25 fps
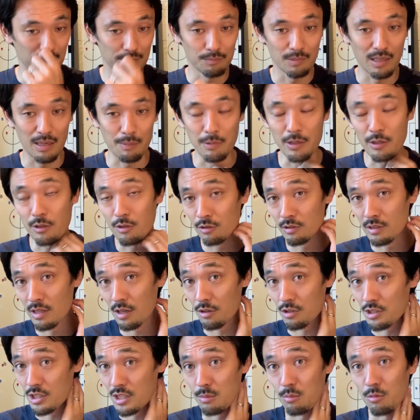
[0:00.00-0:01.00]
まあ勉強にな
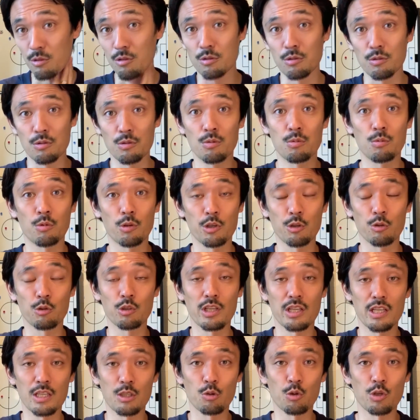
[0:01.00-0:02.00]
るチームを基本
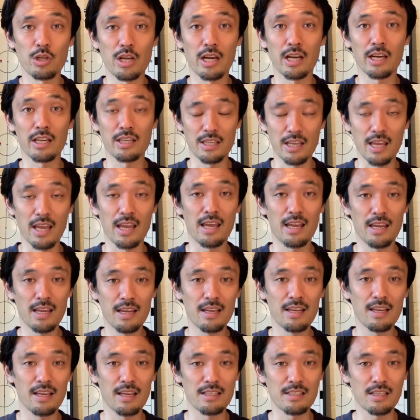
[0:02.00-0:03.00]
的に取り上げ
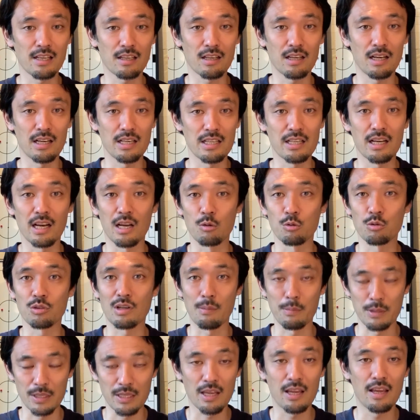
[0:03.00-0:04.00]
てサッカー理解を
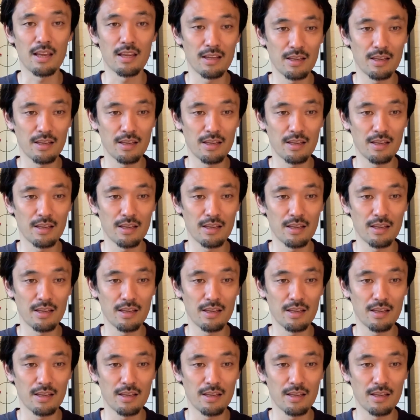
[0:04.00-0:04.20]
深めて